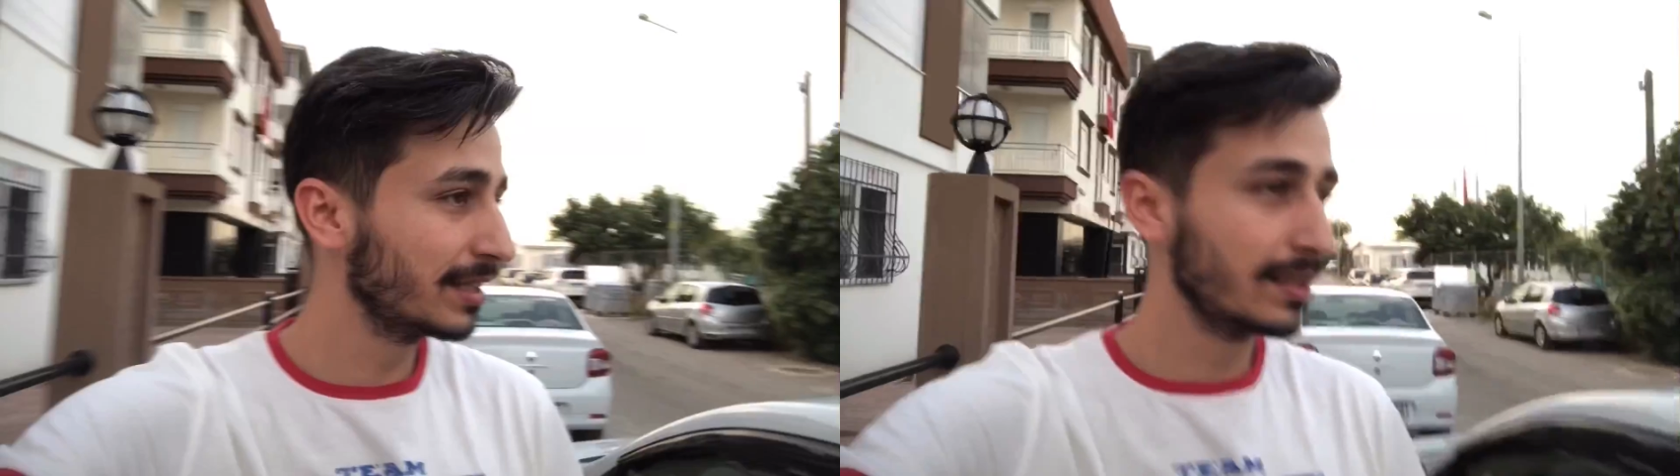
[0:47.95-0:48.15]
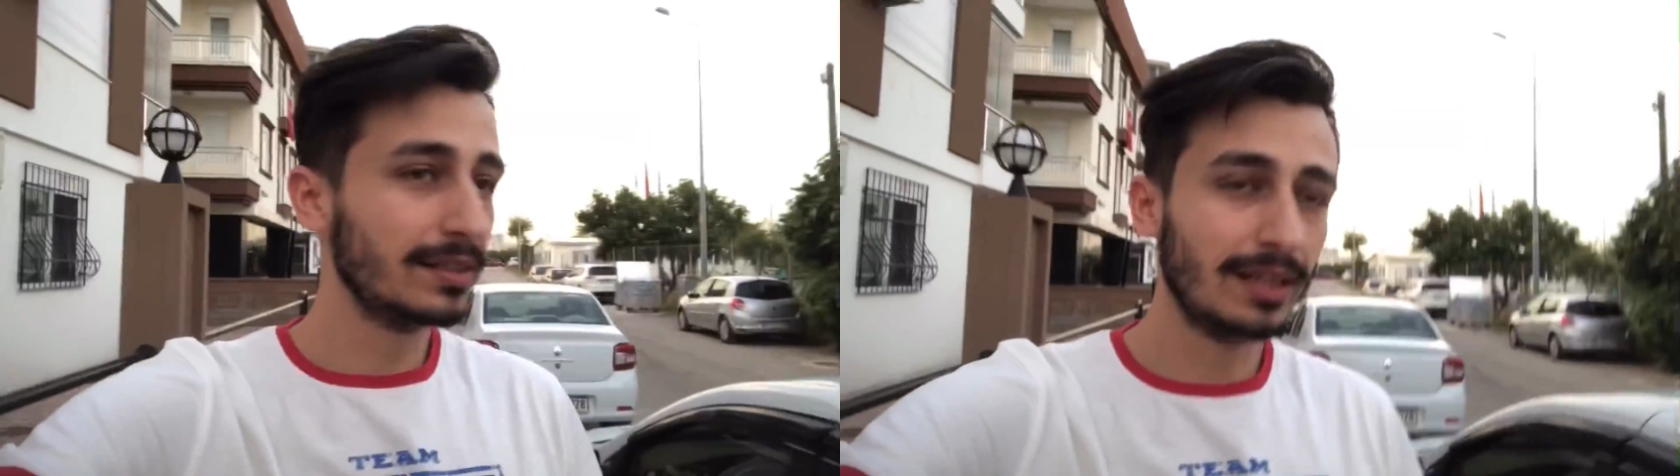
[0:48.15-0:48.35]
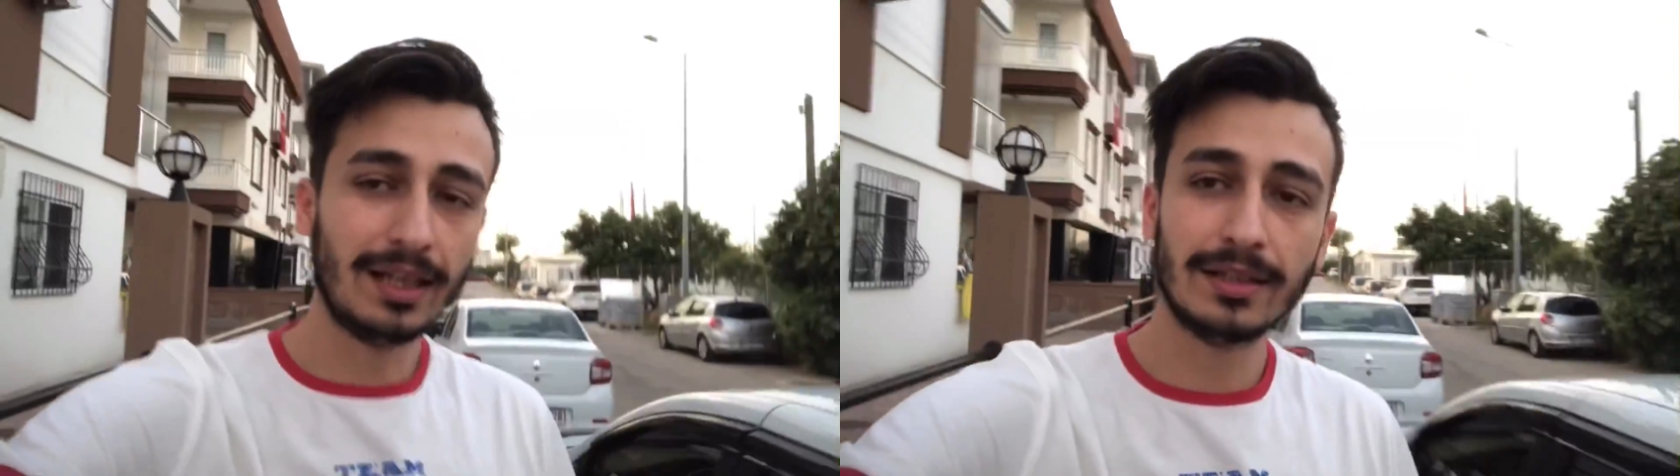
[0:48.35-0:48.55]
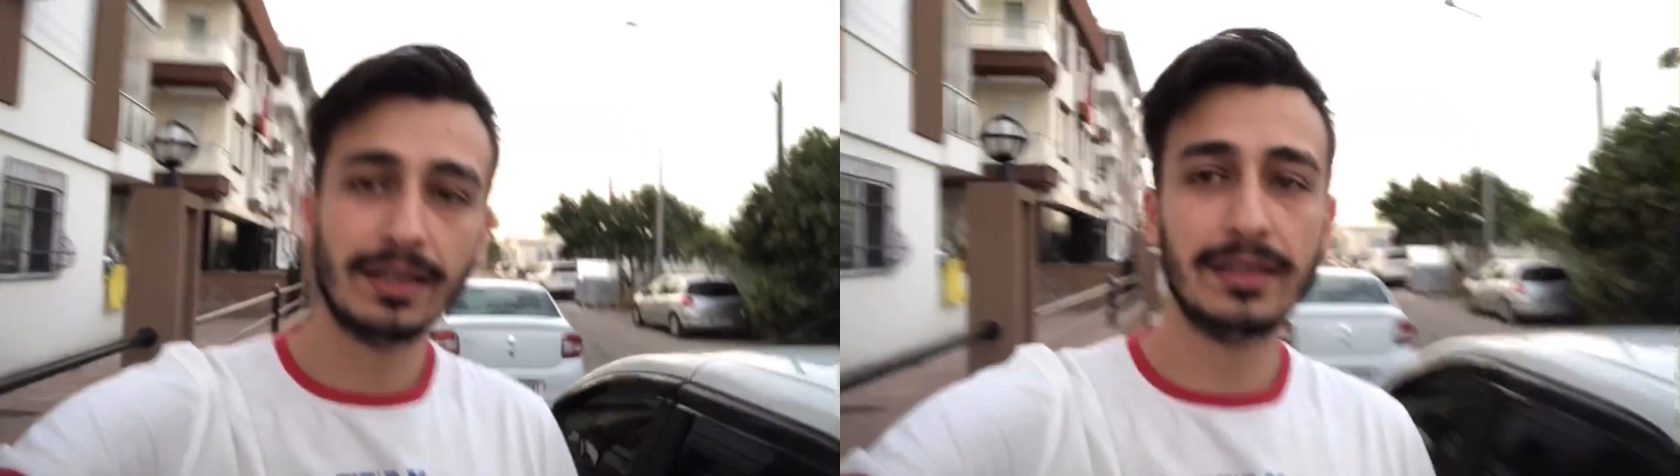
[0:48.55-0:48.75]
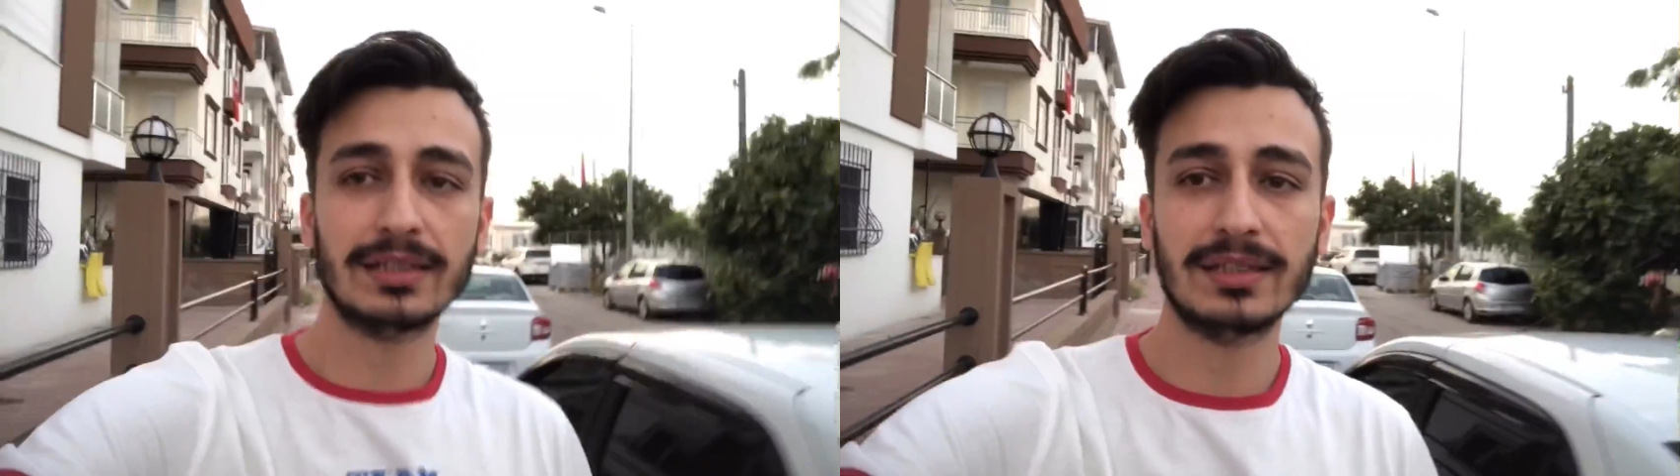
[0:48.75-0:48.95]
bitsin
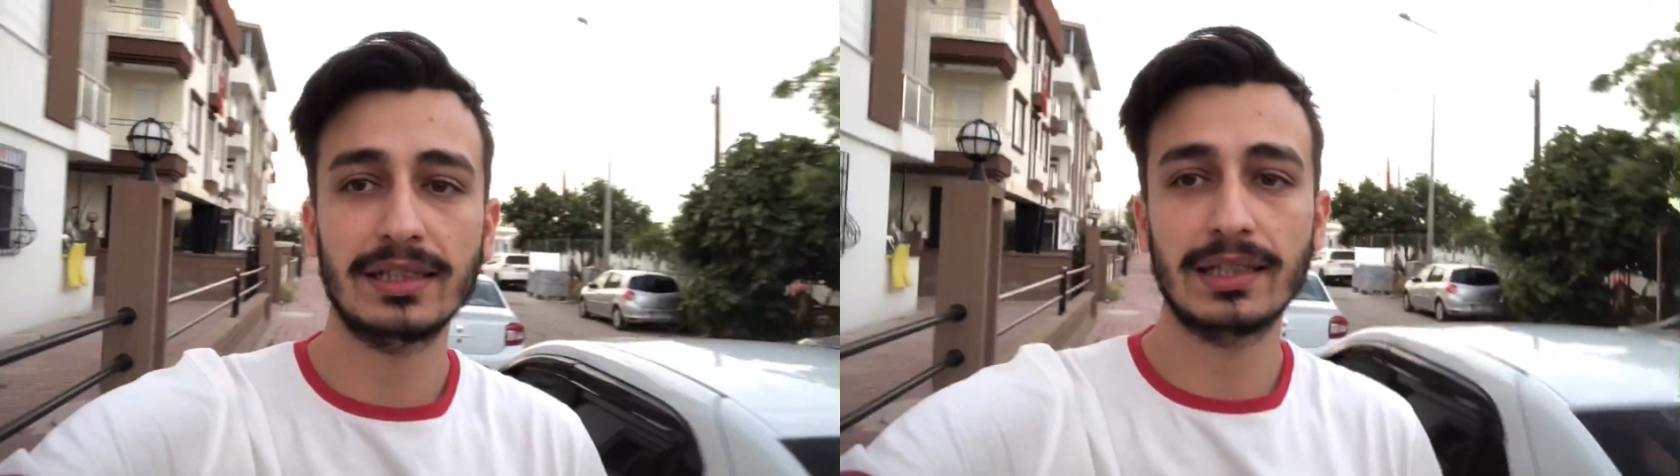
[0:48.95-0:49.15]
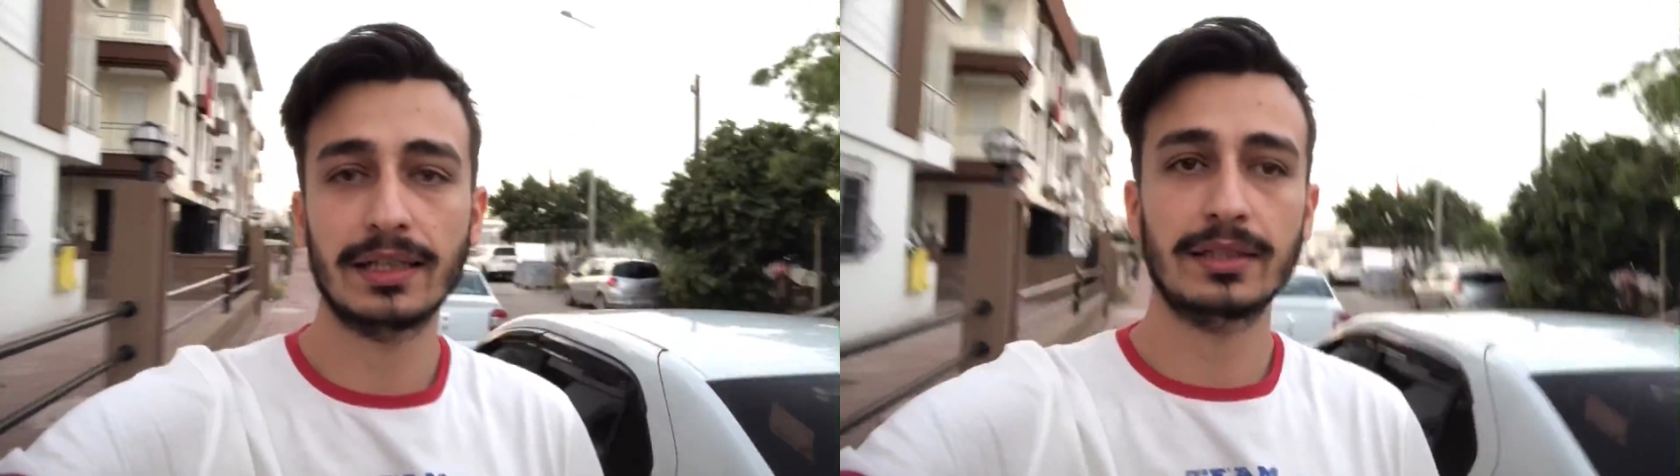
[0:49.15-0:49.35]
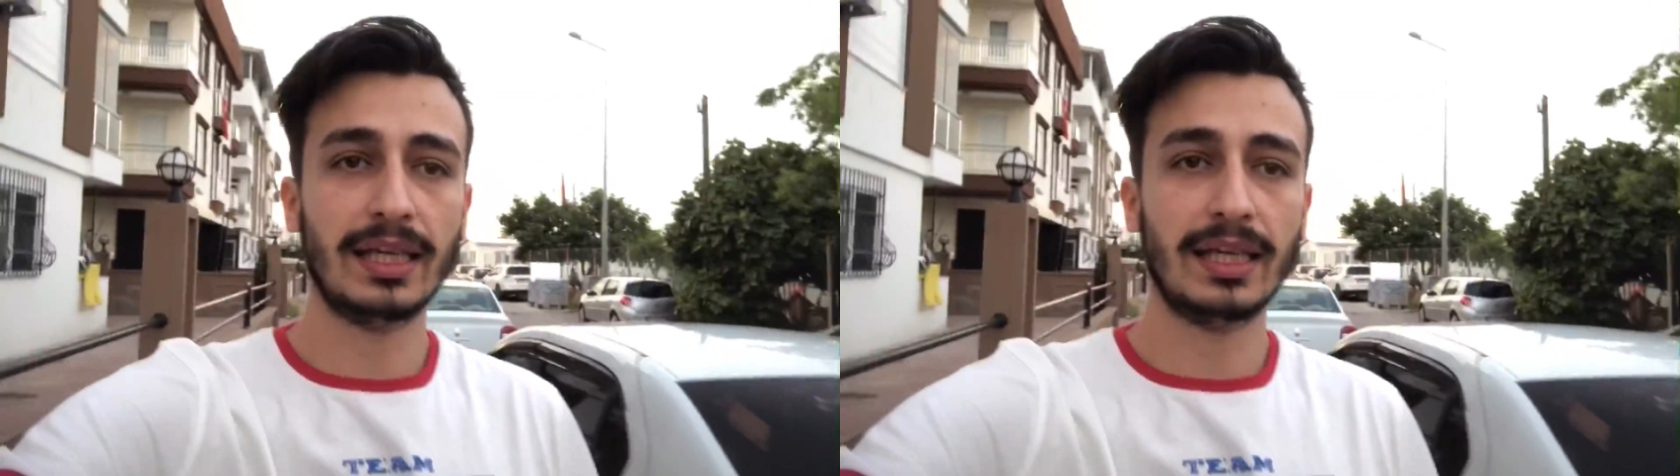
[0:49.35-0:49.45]
Allah'ın izniyle.